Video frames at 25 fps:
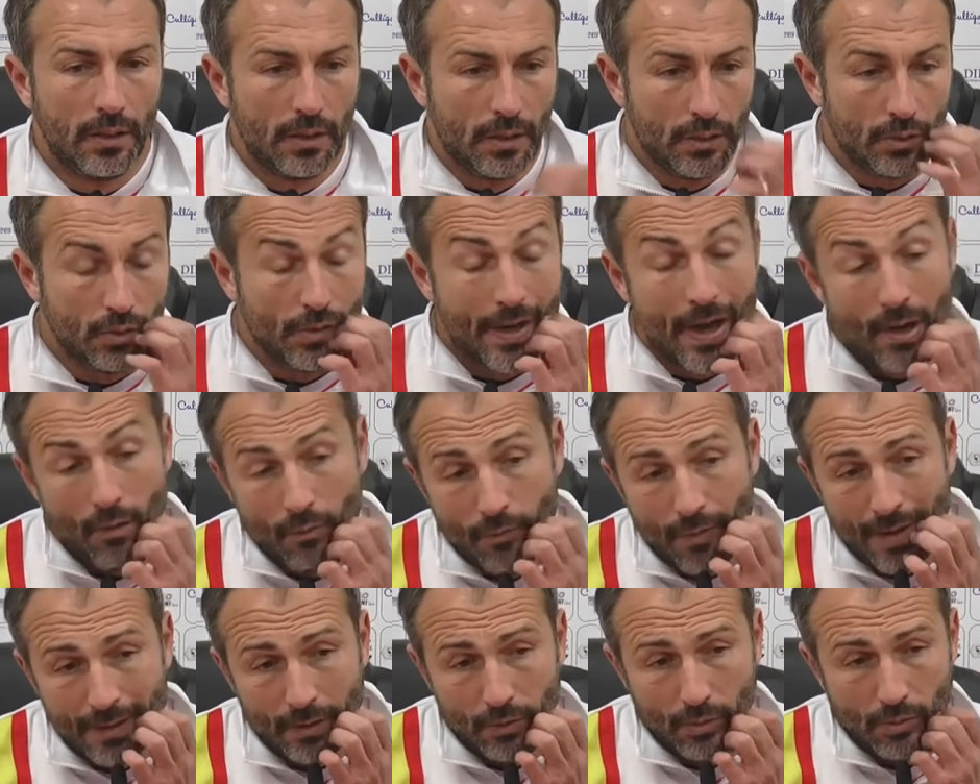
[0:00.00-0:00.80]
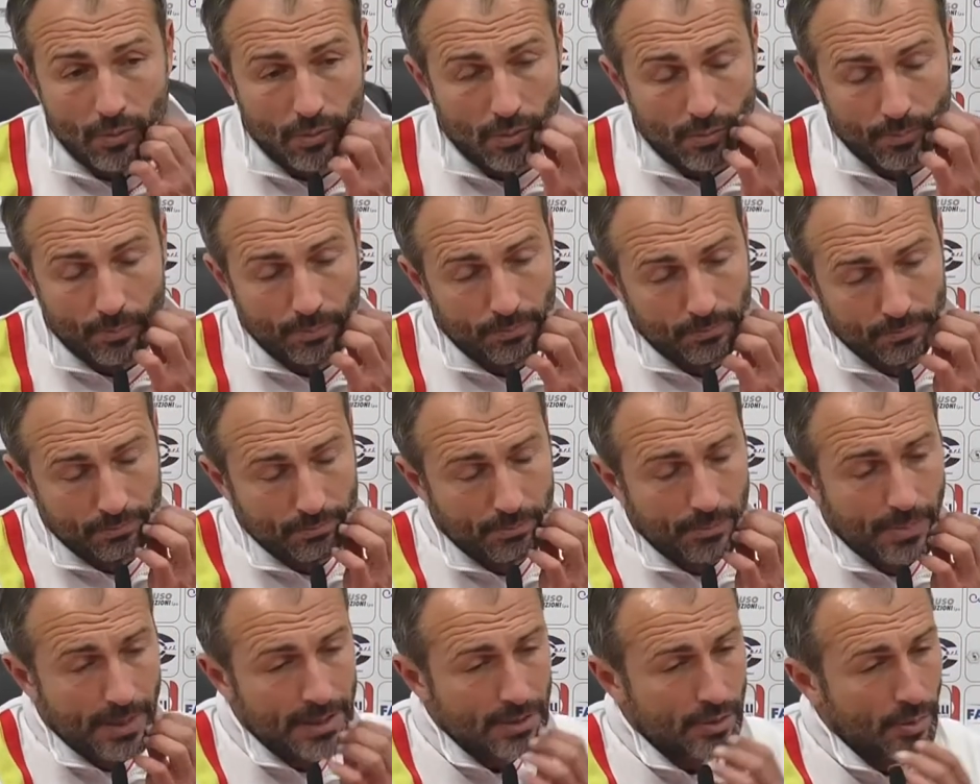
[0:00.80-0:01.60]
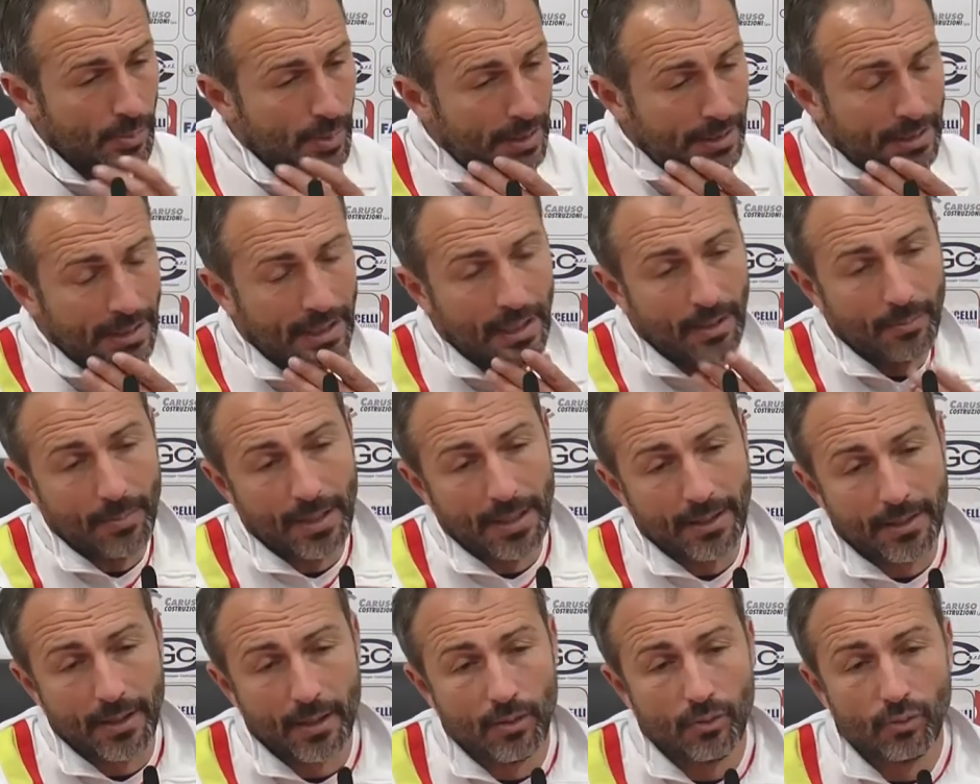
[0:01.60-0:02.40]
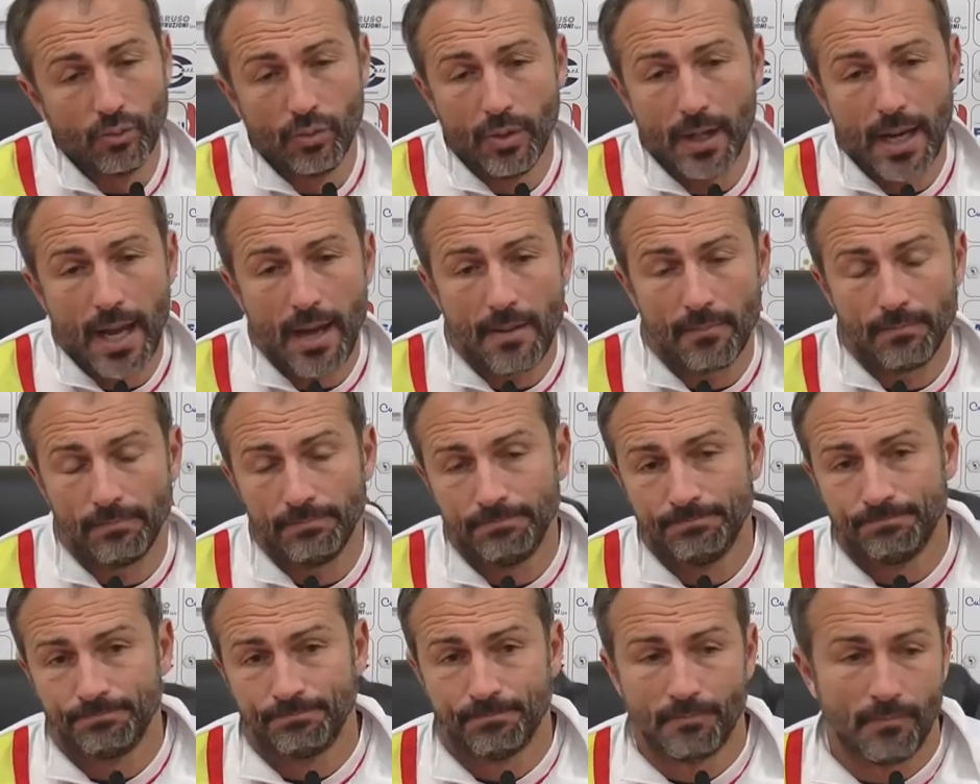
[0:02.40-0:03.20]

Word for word: non hanno fatto, penso, praticamente nulla.